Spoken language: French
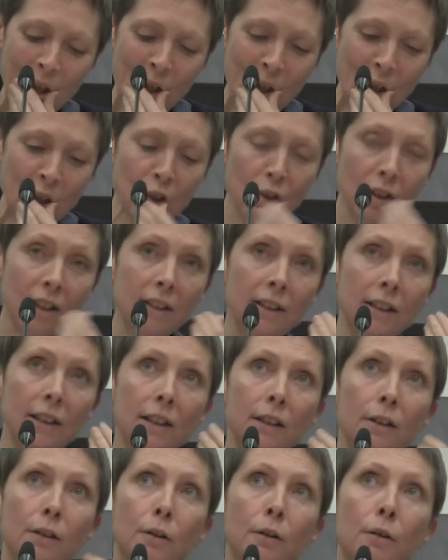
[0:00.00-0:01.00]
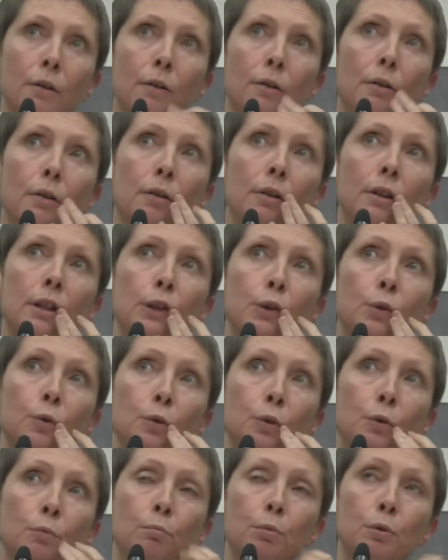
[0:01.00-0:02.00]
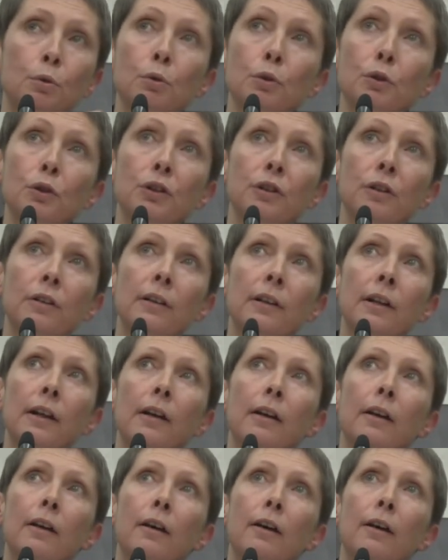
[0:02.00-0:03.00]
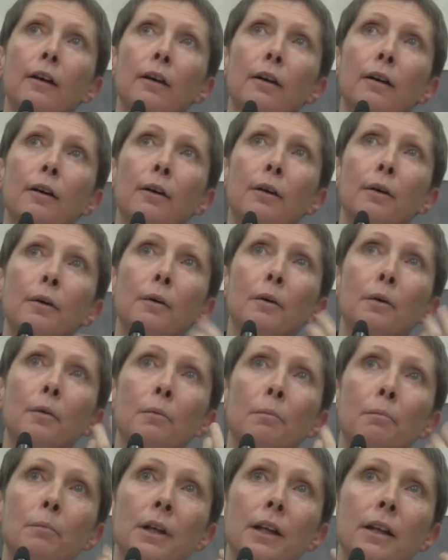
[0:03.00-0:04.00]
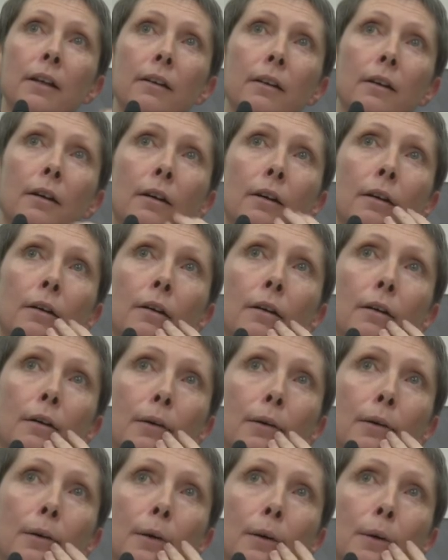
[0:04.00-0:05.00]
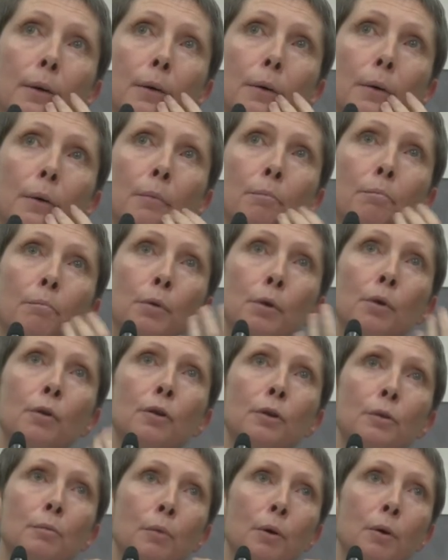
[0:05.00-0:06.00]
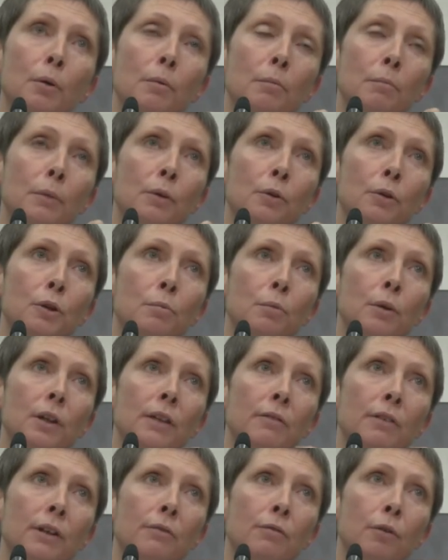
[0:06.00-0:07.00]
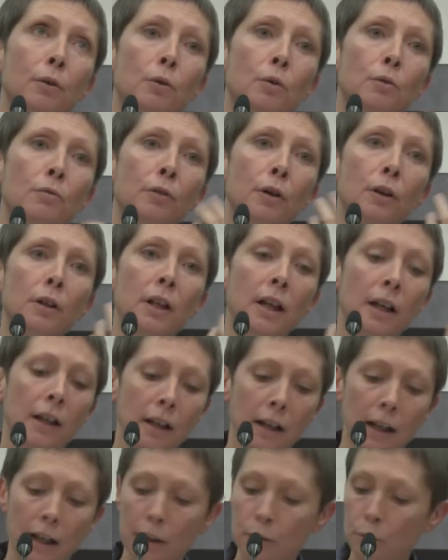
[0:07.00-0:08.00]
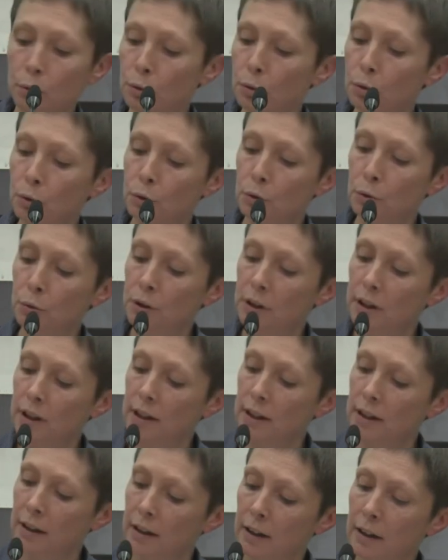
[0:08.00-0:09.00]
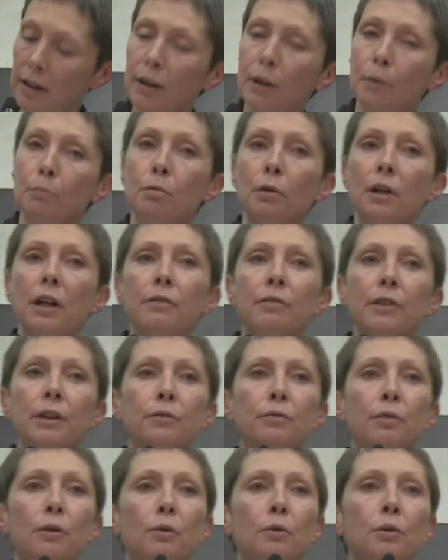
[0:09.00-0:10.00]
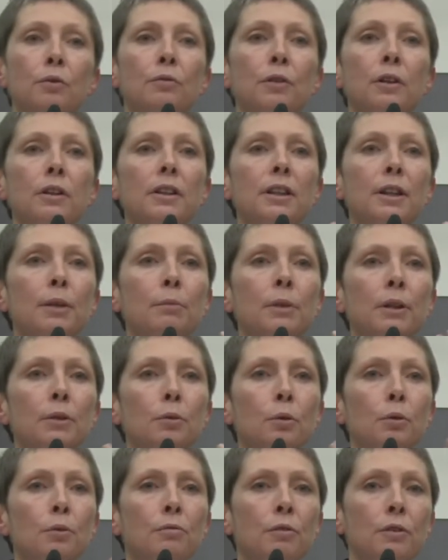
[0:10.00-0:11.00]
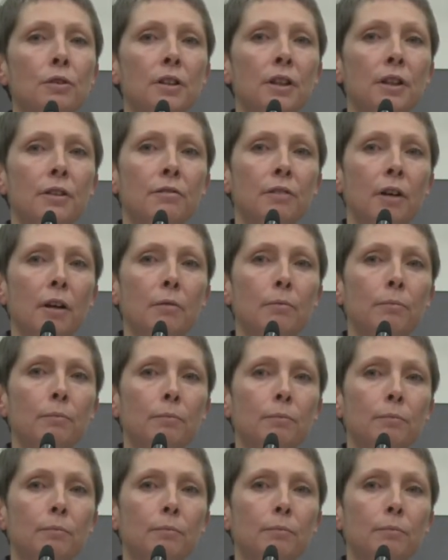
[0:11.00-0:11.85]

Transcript: Euh, cela dit, euh, les choses bougent. Euh, mais euh, plus lentement, malheureusement, en Afrique francophone. Un autre souci pour l'Afrique francophone, c'est bien sûr le franc CFA.